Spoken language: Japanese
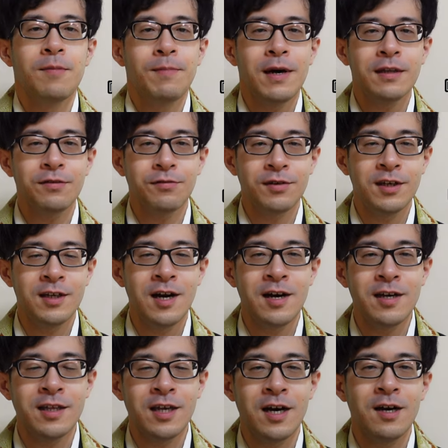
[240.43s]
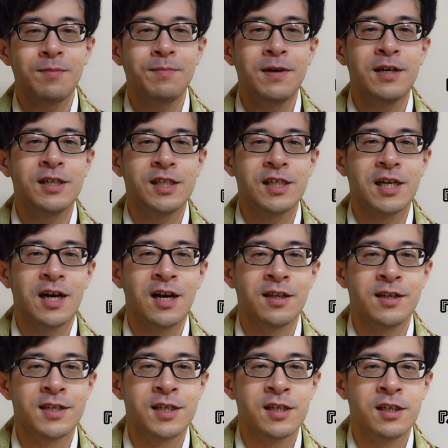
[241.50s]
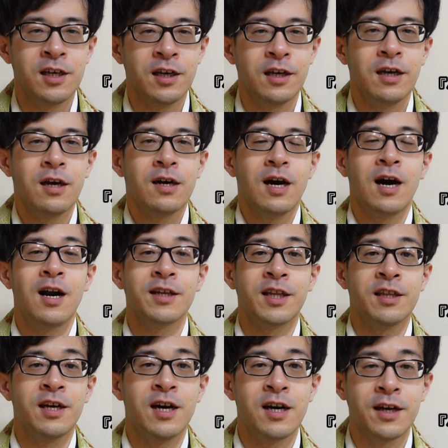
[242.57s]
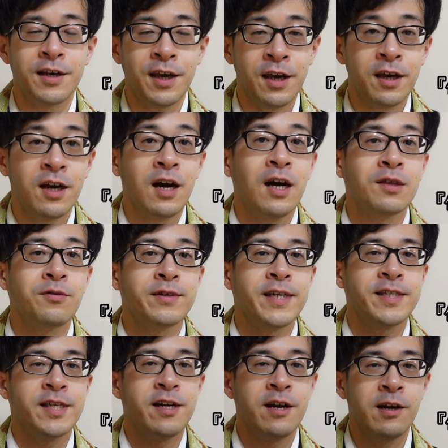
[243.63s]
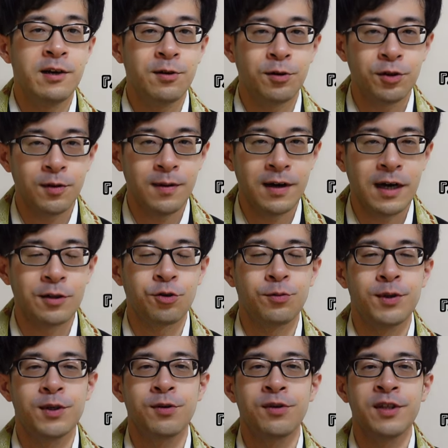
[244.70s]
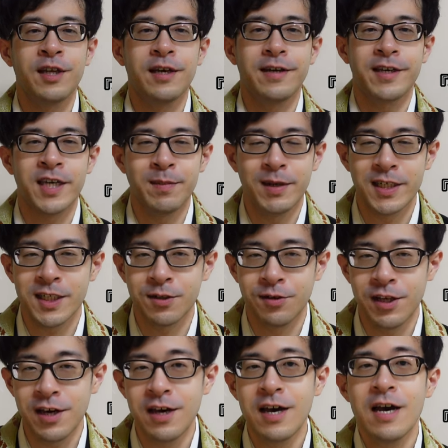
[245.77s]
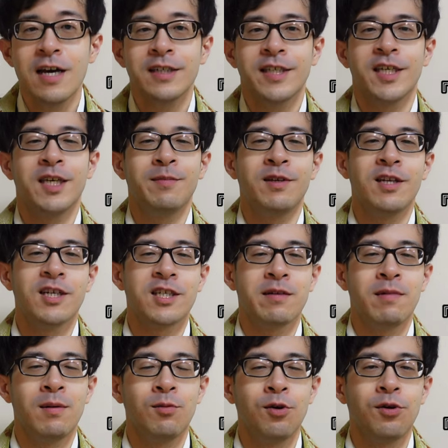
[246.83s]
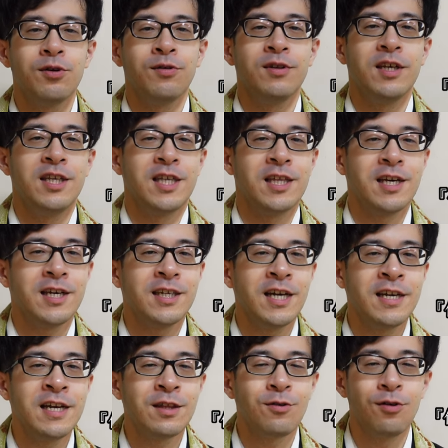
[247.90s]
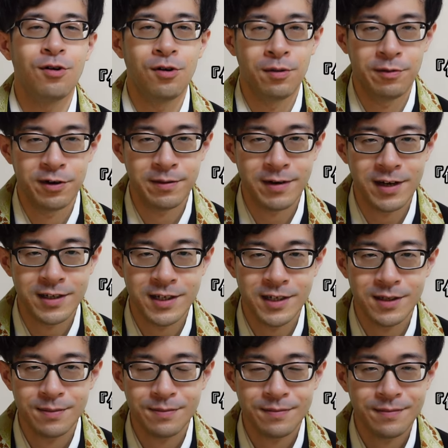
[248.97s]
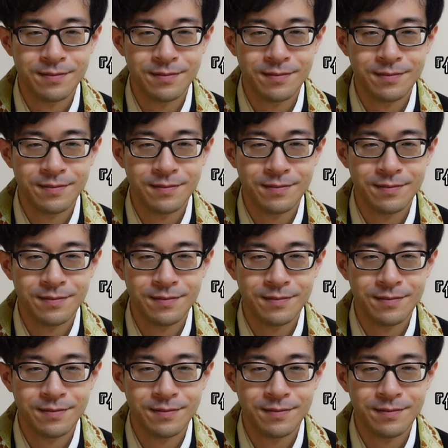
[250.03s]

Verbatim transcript: パッと開いたページからですね新たな発見ハッとさせられる言葉が飛び込んできますので是非皆様も読んでいただきたいなと思います